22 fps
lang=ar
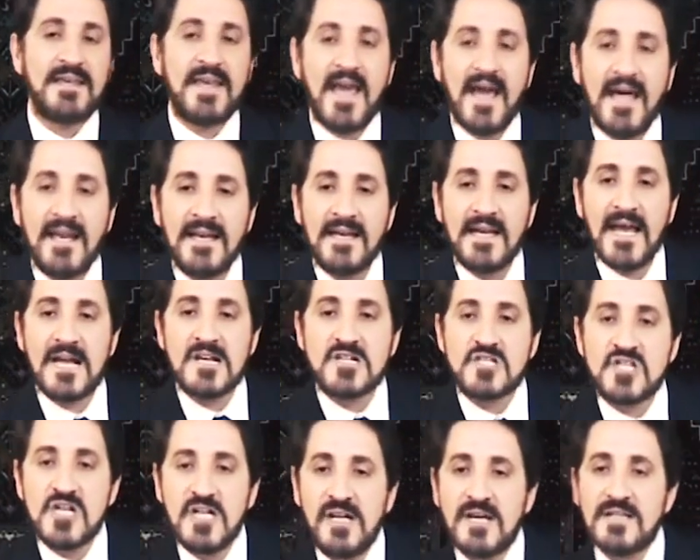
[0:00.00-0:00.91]
يعني
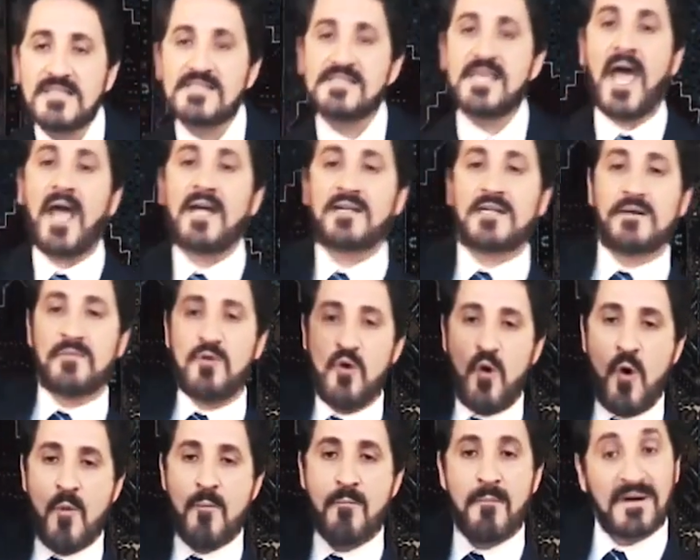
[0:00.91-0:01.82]
الجين يستخدم
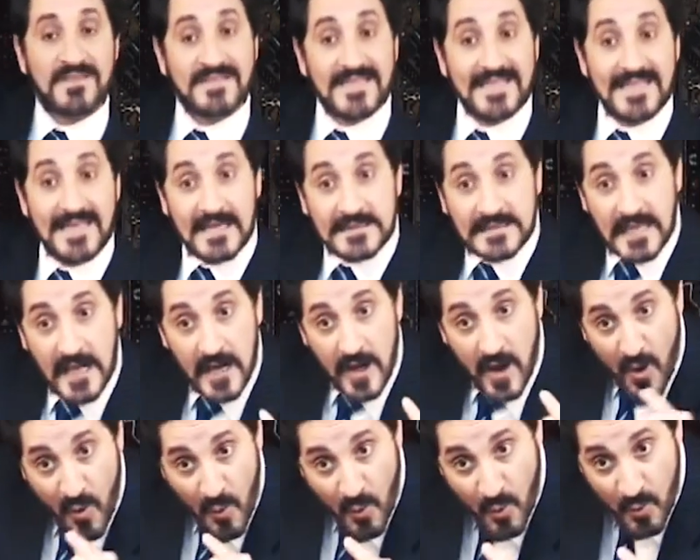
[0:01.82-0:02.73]
الأم مطية
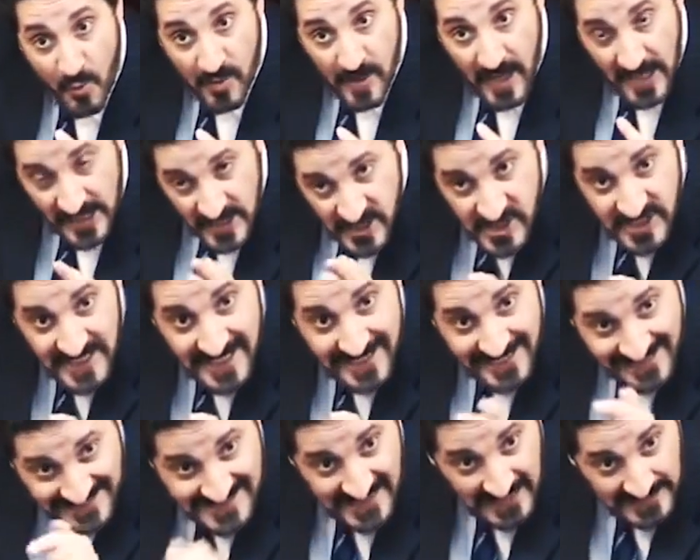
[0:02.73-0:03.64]
له
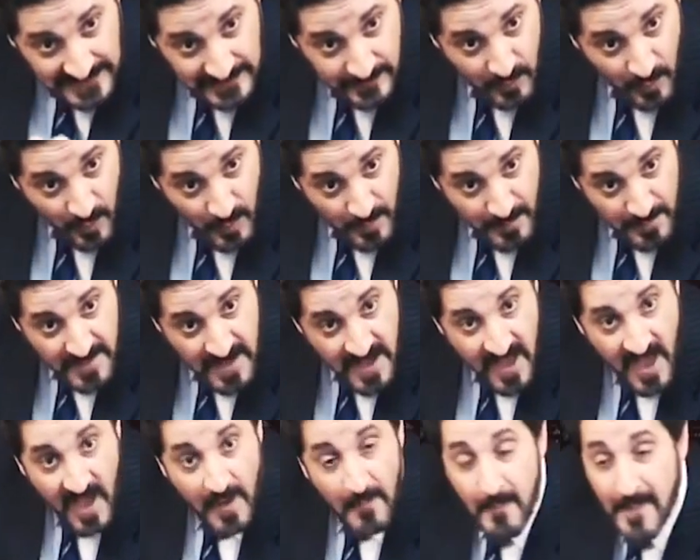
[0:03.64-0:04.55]
الجين يستخدم الأم
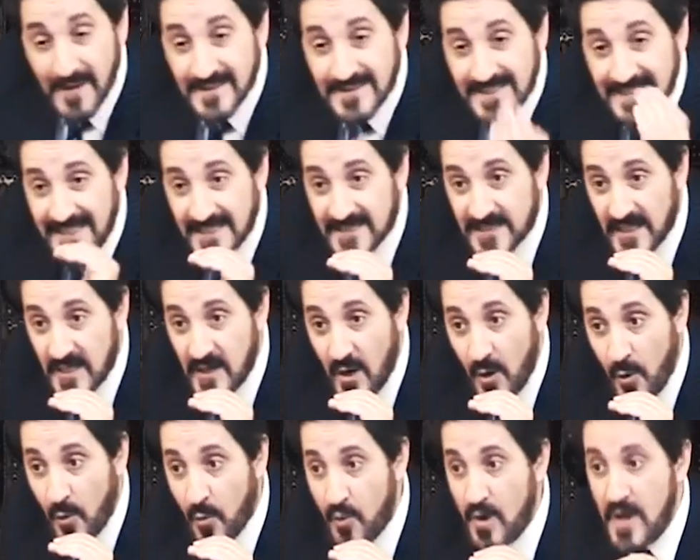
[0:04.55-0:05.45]
مطية
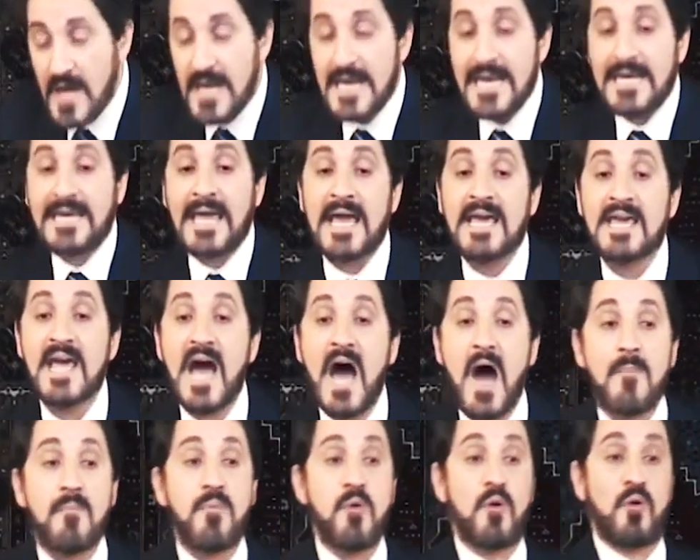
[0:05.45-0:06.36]
له لكي
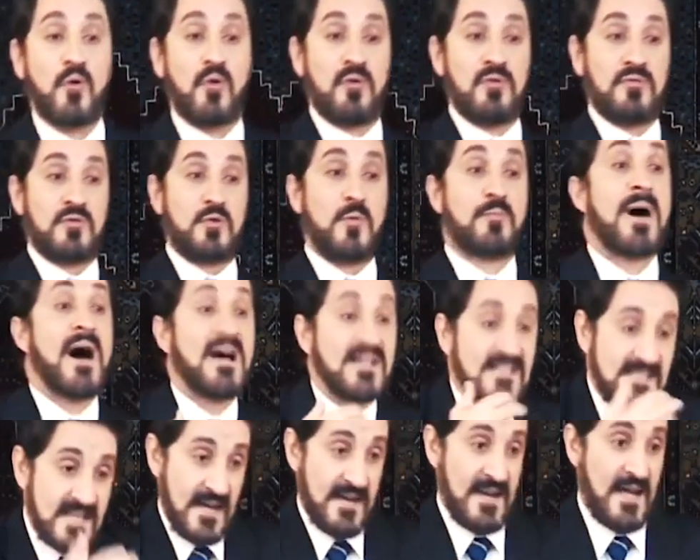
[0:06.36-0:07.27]
يعبر
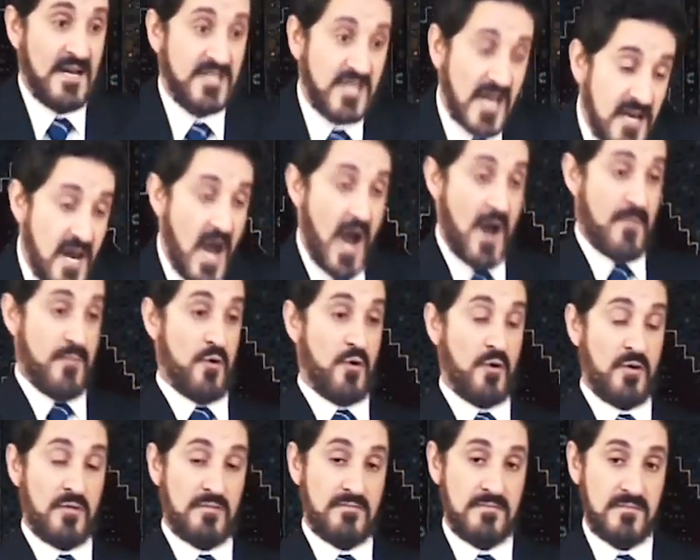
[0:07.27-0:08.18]
تباس يعني عشان
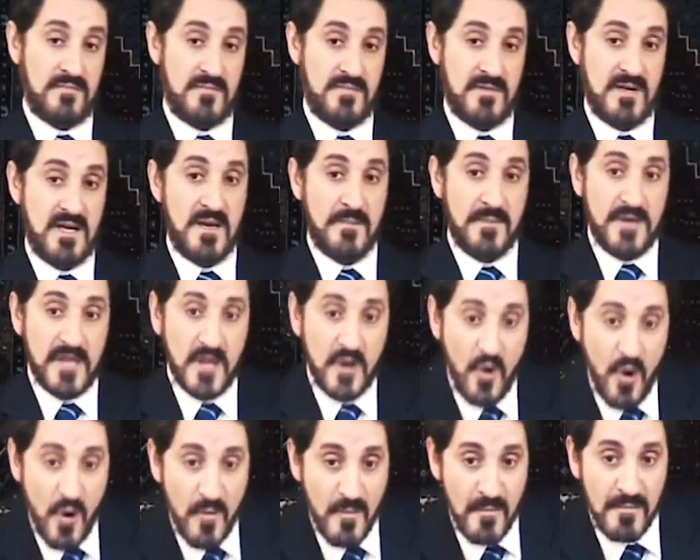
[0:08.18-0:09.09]
يعبر من
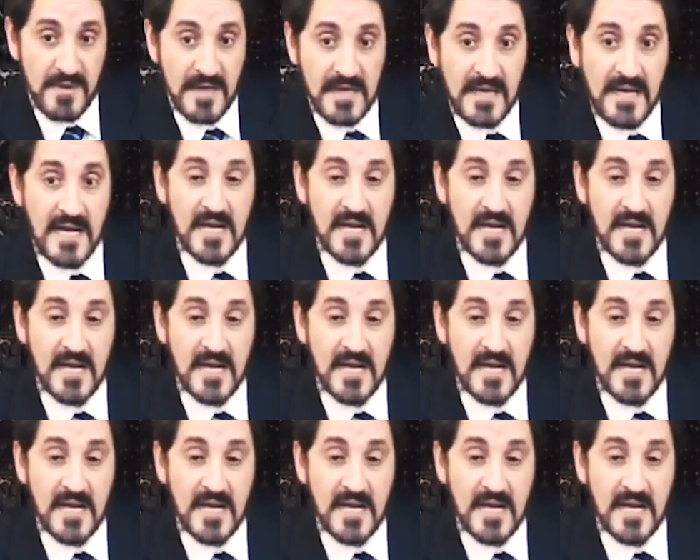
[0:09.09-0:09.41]
الأم